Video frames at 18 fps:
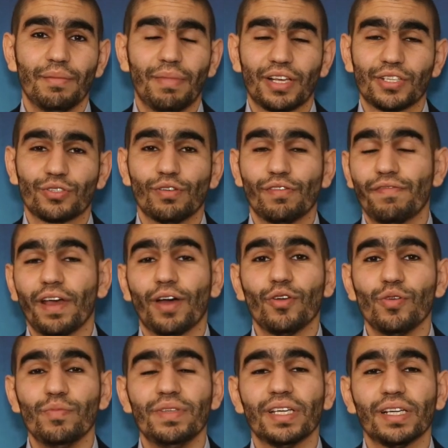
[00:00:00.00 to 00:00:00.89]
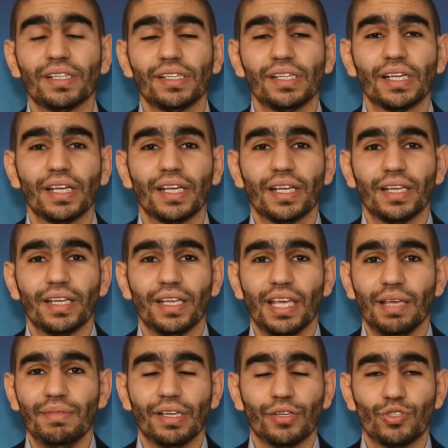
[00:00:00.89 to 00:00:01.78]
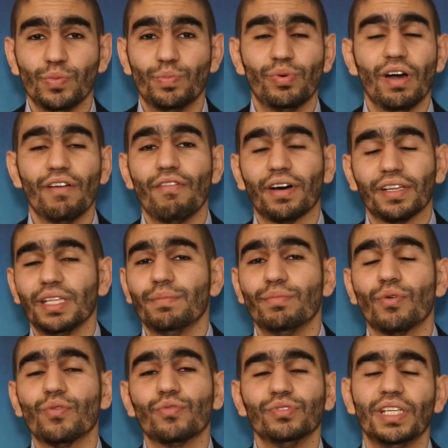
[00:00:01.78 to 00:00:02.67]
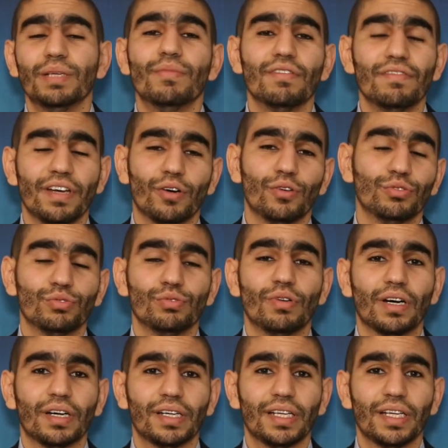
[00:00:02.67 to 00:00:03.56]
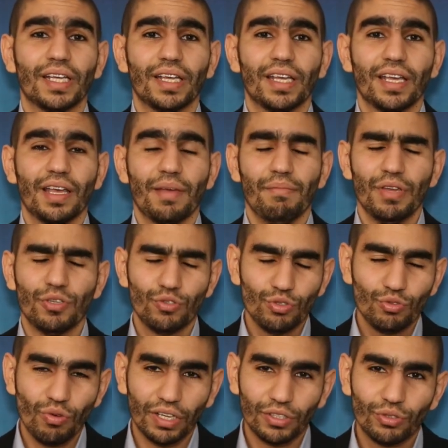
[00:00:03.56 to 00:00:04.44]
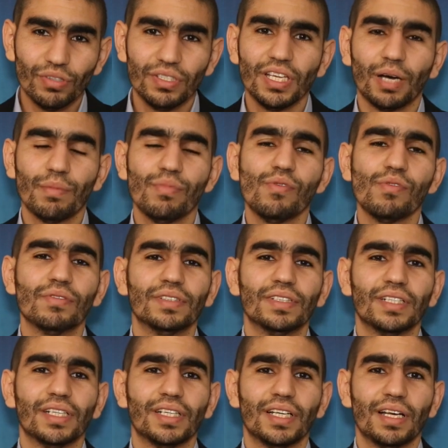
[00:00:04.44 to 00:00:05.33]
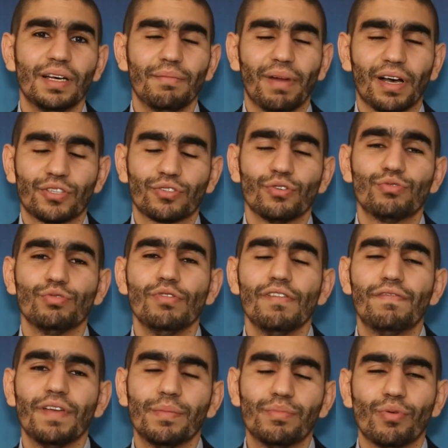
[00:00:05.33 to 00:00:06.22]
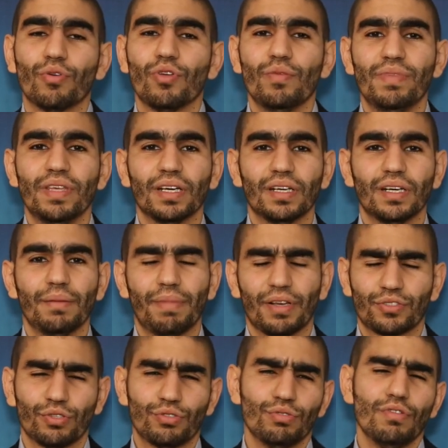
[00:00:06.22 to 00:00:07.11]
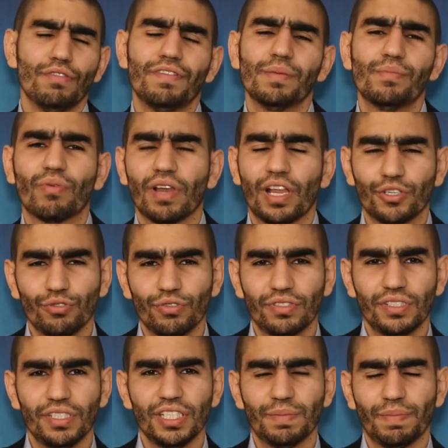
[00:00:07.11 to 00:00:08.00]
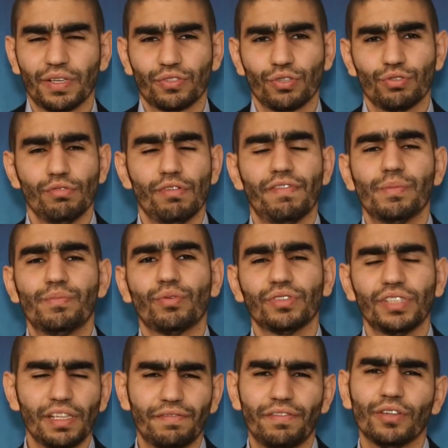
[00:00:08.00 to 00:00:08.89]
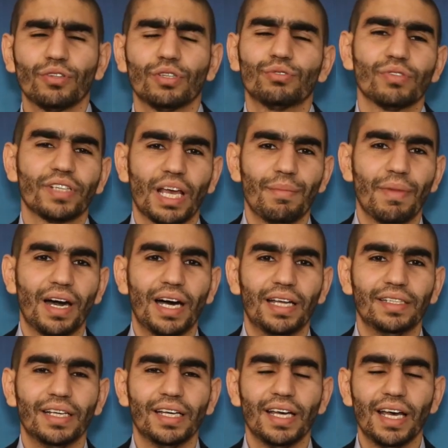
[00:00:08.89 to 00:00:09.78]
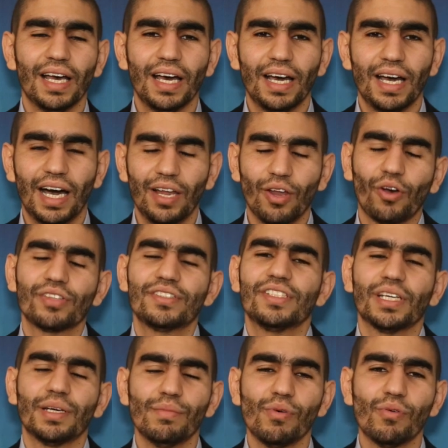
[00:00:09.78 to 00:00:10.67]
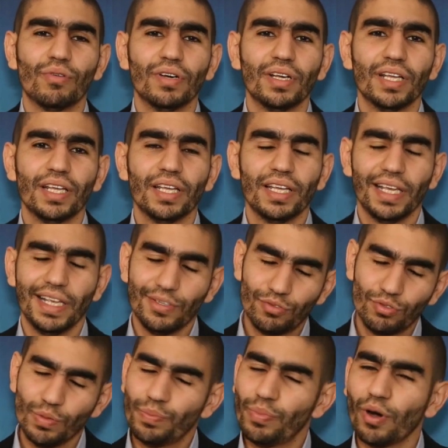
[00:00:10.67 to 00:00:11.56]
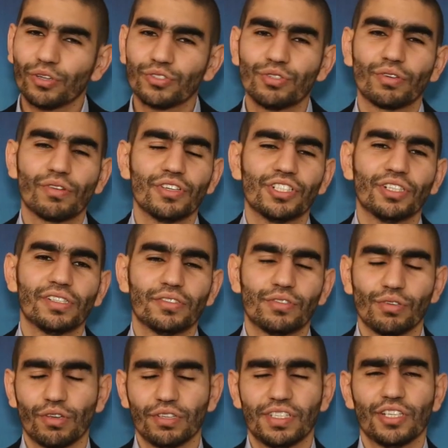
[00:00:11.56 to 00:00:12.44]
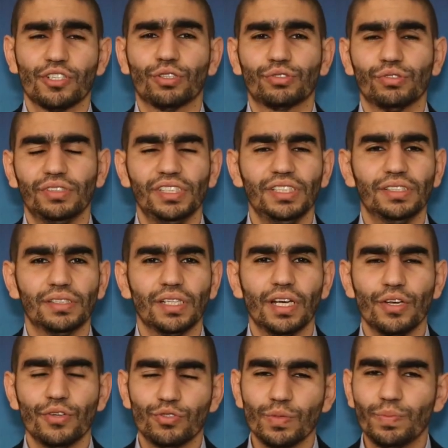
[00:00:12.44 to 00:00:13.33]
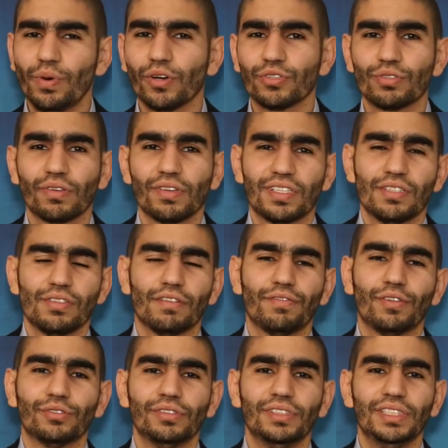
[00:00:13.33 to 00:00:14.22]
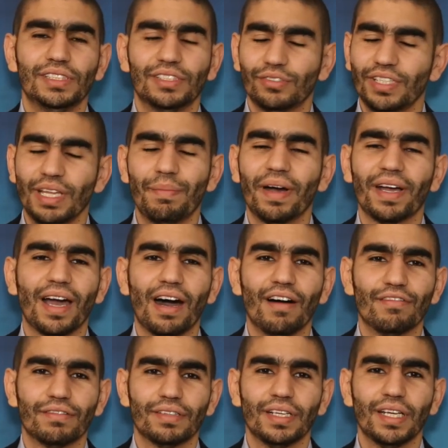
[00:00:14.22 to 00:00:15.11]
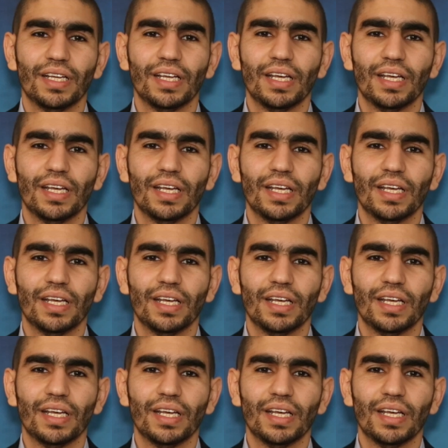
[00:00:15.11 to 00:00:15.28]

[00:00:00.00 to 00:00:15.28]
Parce que faire le bien, eh bien, tu peux avoir des bons ou des mauvais retours. Mais tu dois tenir bon parce que tu le fais pour le bien, parce que tu le fais pour la justice, parce que tu le fais pour défendre ton camarade. Alors tiens bon et supporte ce que, ces gens te disent, supporte ce que ces enfants te disent, ce n'est pas grave.